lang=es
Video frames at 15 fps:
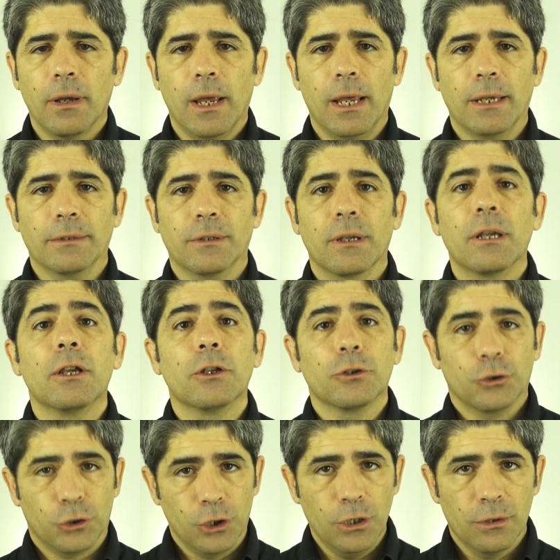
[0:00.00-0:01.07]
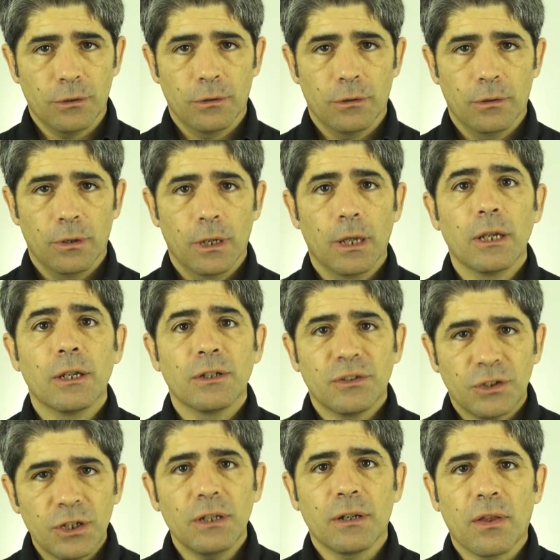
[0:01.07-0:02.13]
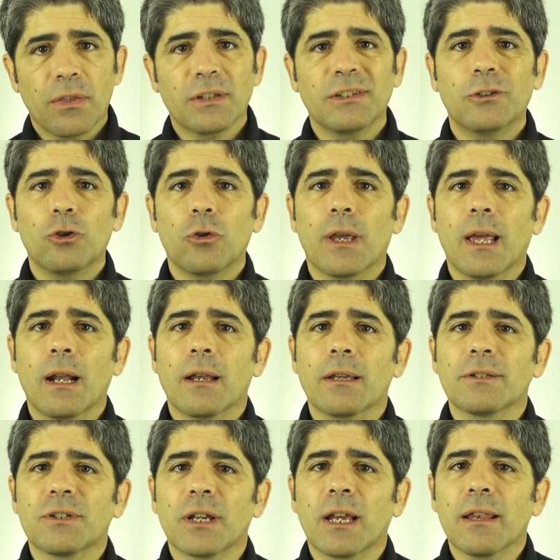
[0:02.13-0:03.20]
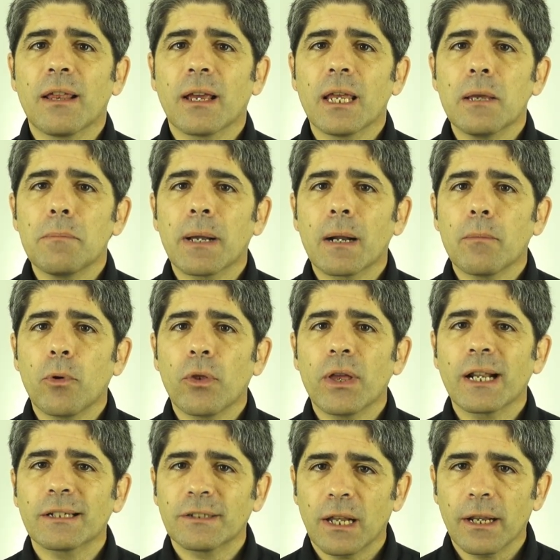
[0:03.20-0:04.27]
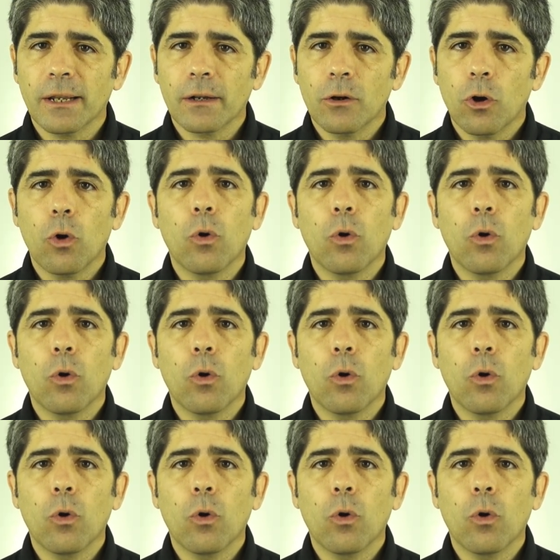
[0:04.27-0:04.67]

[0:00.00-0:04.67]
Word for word: es sí sí, necesito que alguien se quede aquí para poder salir.